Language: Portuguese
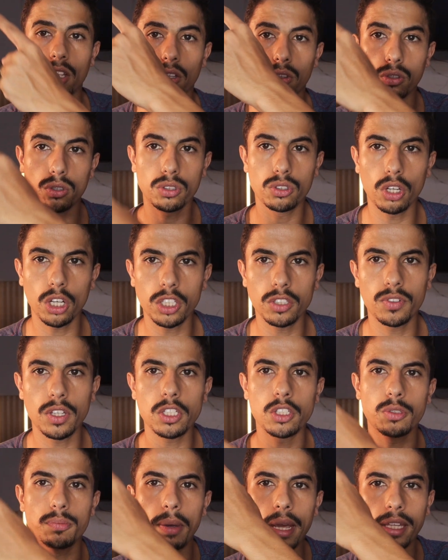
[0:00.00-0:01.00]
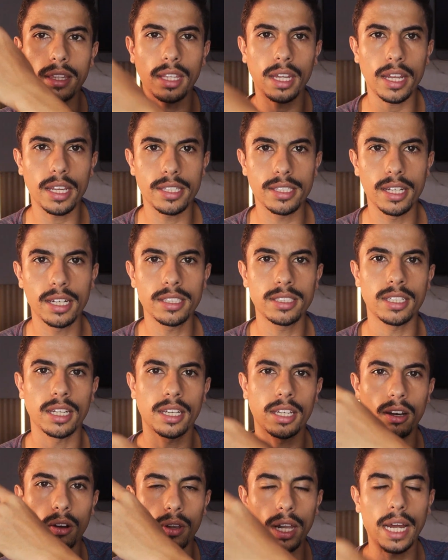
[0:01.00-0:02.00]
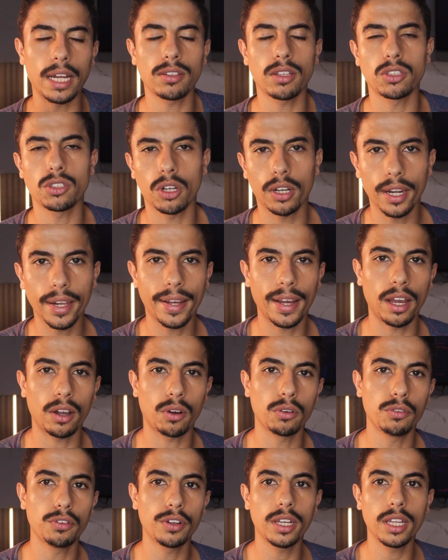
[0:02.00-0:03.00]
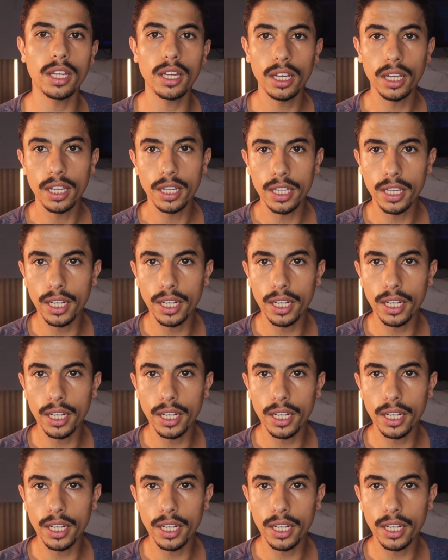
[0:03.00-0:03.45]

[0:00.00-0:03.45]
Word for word: Tem outros dois vídeos bem interessantes aqui ao lado, é só clicar e conferir.